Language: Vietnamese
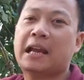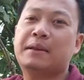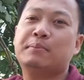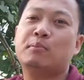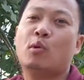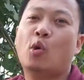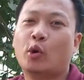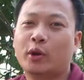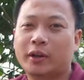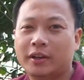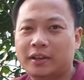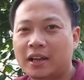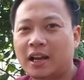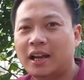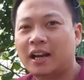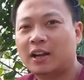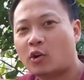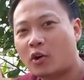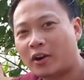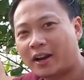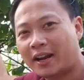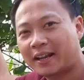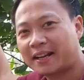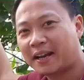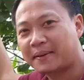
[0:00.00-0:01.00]
cành mồi đây
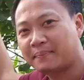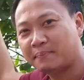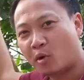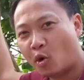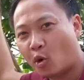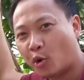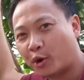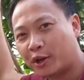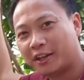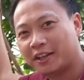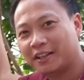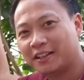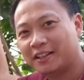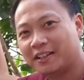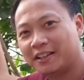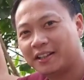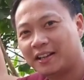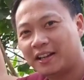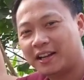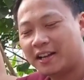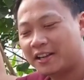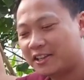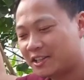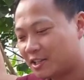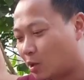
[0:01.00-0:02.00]
là gọi là cành mồi
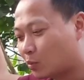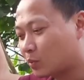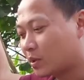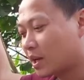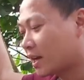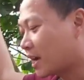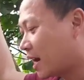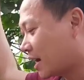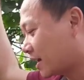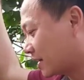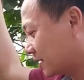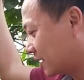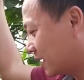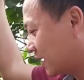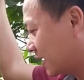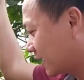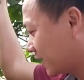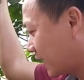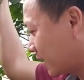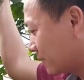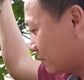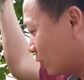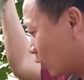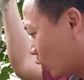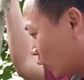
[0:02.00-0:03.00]
trong cây cảnh đây
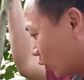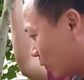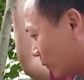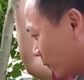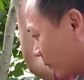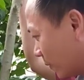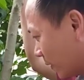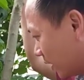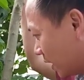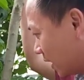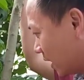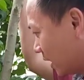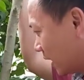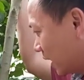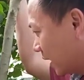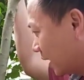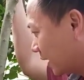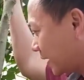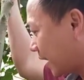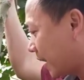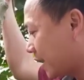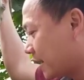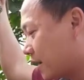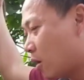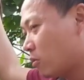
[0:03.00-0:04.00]
là cành mồi
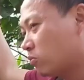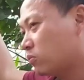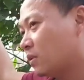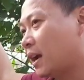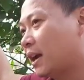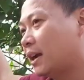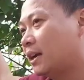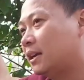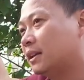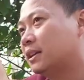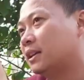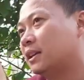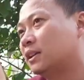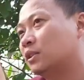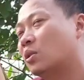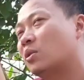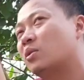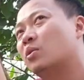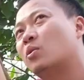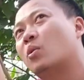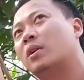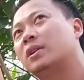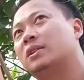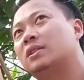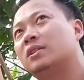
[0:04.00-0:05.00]
thì cây gốc này thì
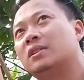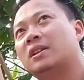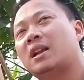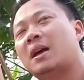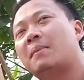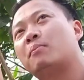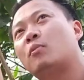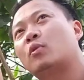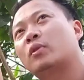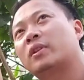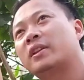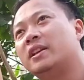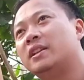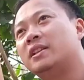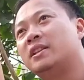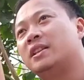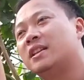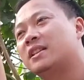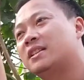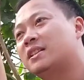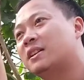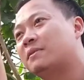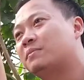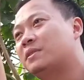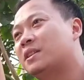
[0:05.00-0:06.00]
tôi nuôi từ năm
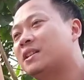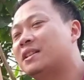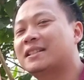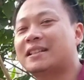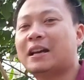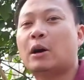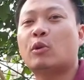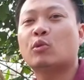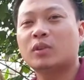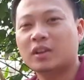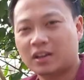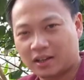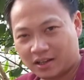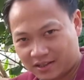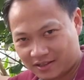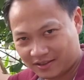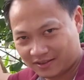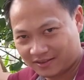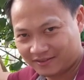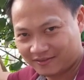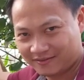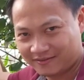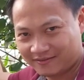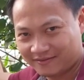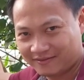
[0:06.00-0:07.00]
1996 gì đấy,
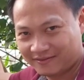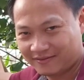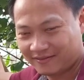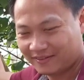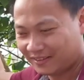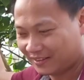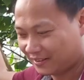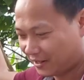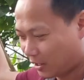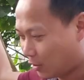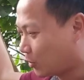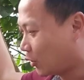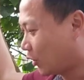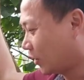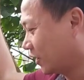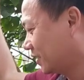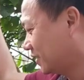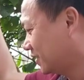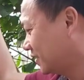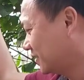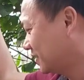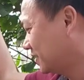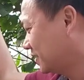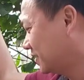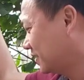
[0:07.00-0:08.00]
đấy lâu rồi
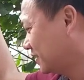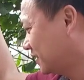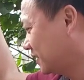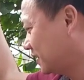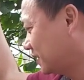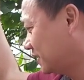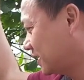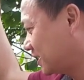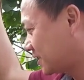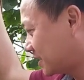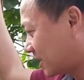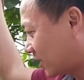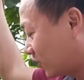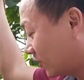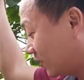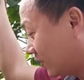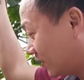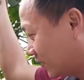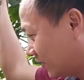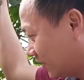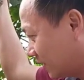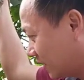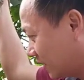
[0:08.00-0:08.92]
96